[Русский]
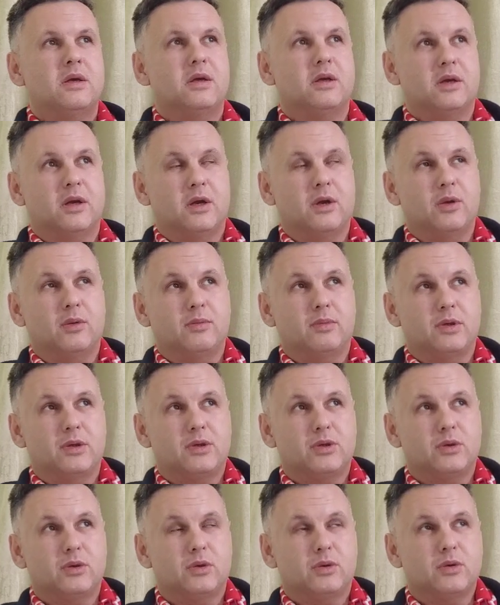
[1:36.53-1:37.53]
И район
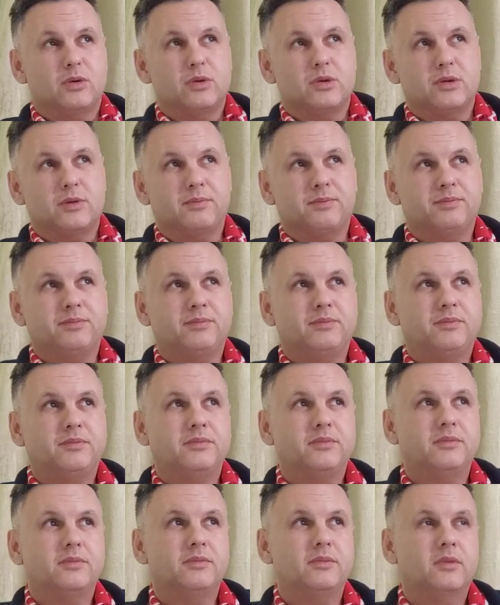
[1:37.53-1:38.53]
большой тоже.
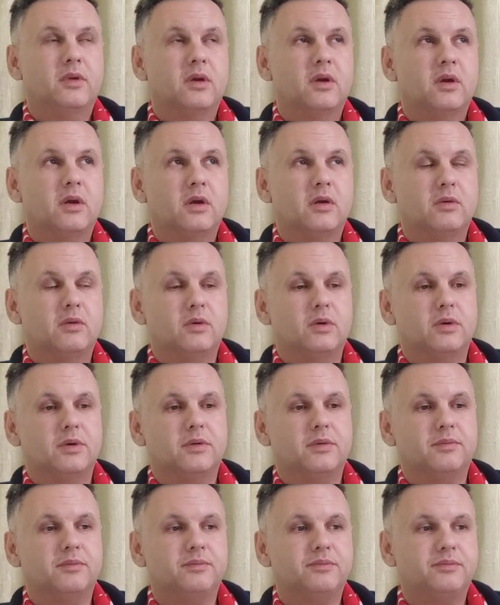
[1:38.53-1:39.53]

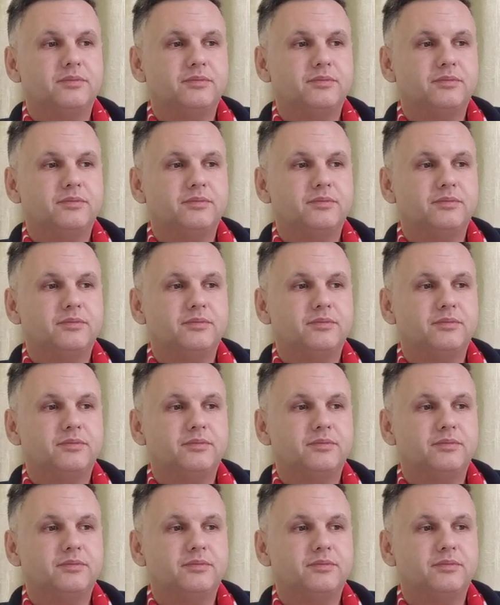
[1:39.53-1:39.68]
Вот.